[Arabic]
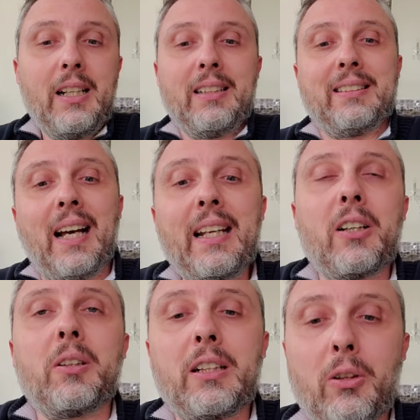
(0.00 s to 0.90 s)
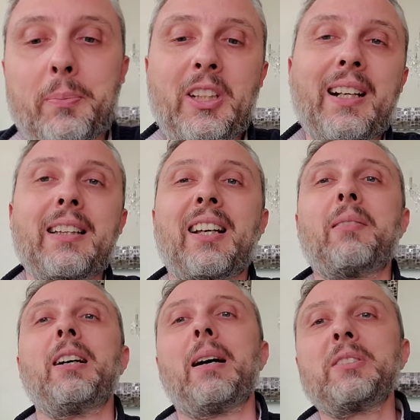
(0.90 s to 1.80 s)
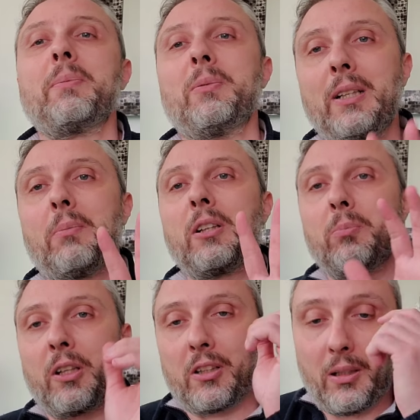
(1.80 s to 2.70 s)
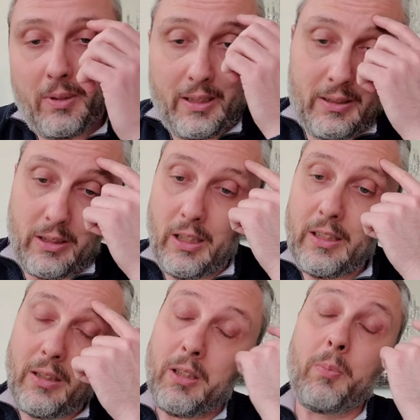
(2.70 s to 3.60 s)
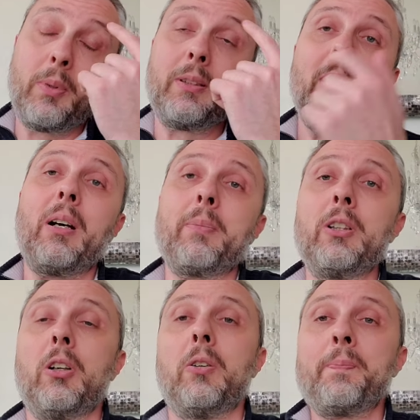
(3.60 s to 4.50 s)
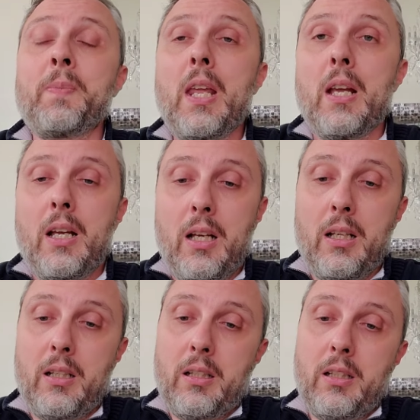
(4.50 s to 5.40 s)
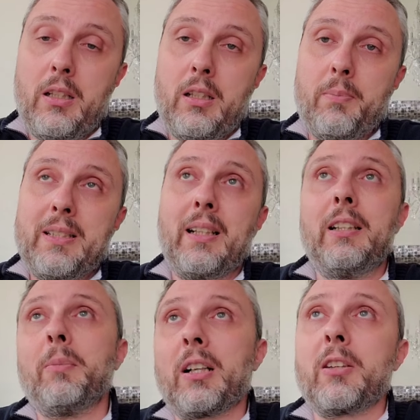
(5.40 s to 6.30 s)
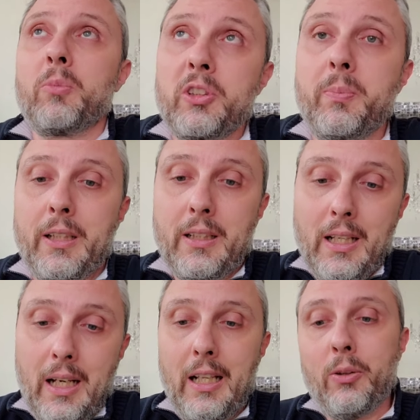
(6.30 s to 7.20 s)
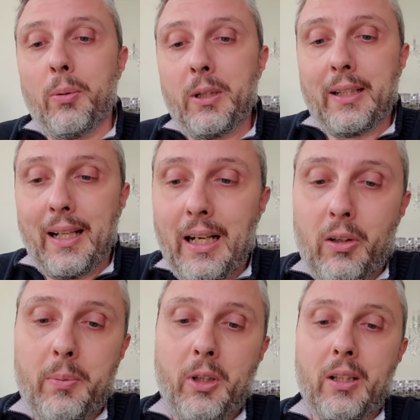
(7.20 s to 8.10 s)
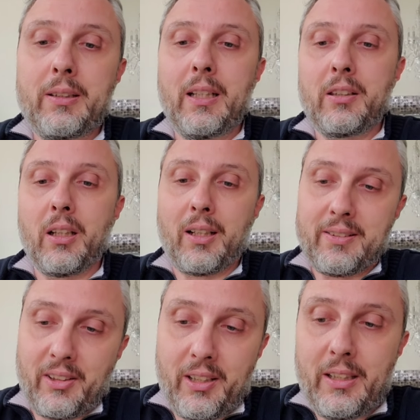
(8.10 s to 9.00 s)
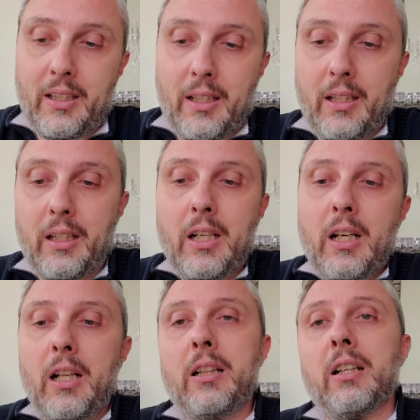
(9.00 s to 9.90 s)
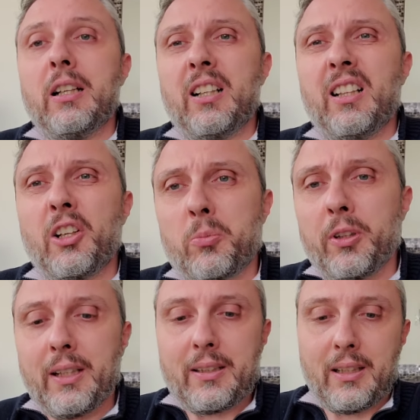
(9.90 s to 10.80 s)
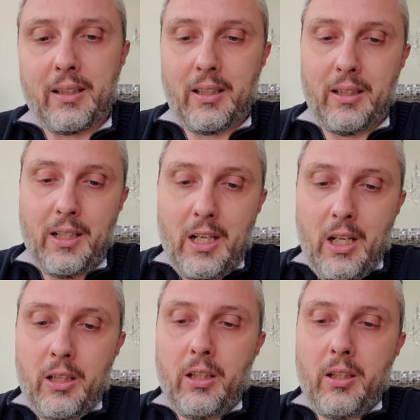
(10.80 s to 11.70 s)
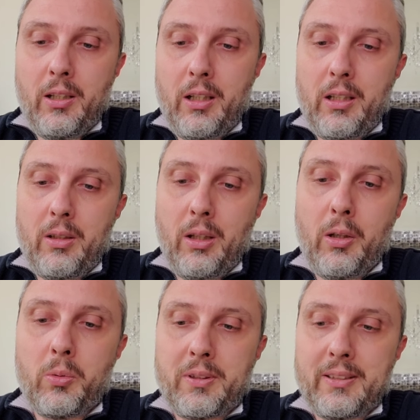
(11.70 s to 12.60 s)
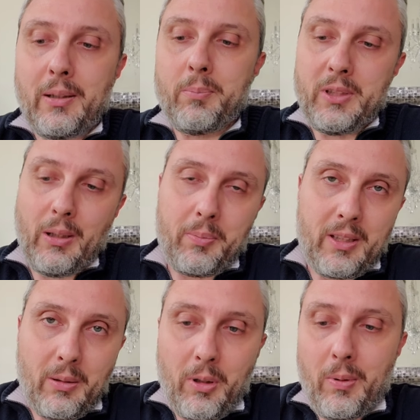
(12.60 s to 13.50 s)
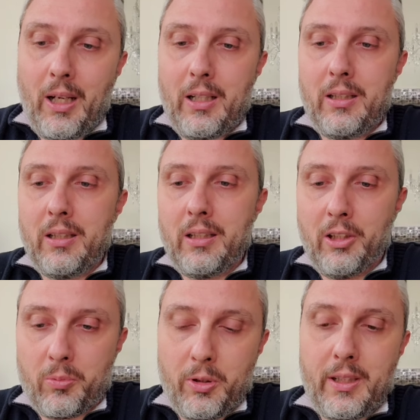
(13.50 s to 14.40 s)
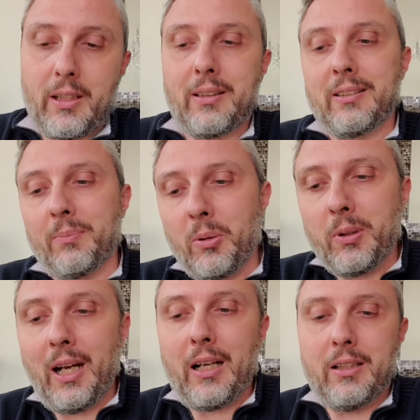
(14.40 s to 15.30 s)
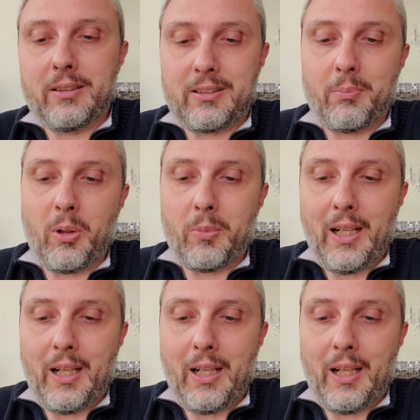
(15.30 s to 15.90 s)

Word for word: الثانوي هو بشكل تقريبا 5% من المرضى بس هن بسبب انه آه، مثلا لمرض مزمن هو بالكلاوي بغدة القزرية الهرمونات او تسم بسبب تسبب الهرمونات تسبب تسمم